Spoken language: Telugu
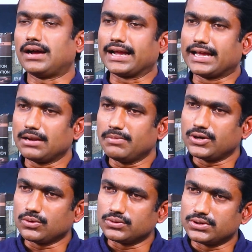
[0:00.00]

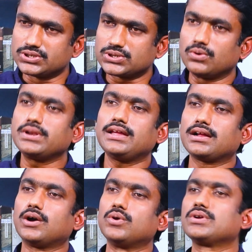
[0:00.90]
అగ్రిమెంట్ కుదుర్చుకొని
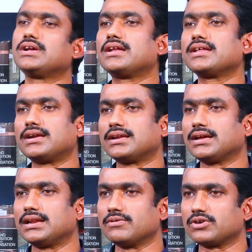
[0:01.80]
కౌలుకు కానీ రెంట్
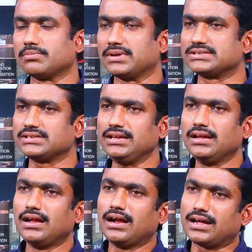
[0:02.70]
కానీ ఇవ్వటం మంచిది
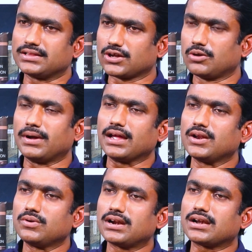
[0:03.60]
అంతకు
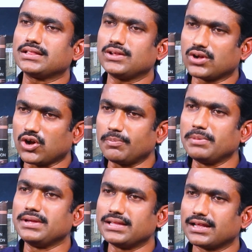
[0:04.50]
భయాలు ఉన్నట్లయితే ఒక
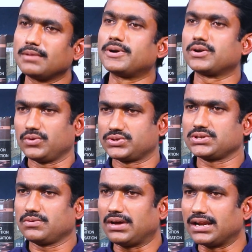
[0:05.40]
కాపీ మీ దగ్గరే
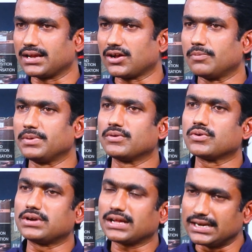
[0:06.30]
పెట్టుకోవచ్చు వాళ్ళకి కాపీ
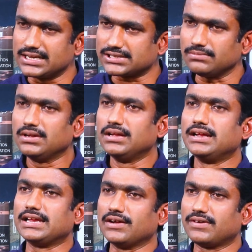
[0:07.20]
ఇవ్వకుండా కనీసం
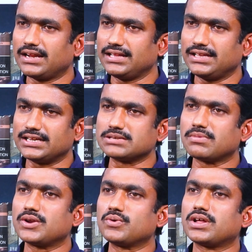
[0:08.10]
ఎవరైతే
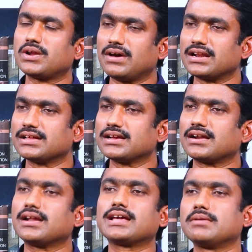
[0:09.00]
యజమాని ఉన్నారో వాళ్ళ
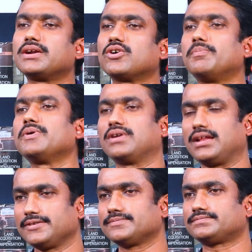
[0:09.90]
దగ్గరన అగ్రిమెంట్ కాపీ ఉండాలి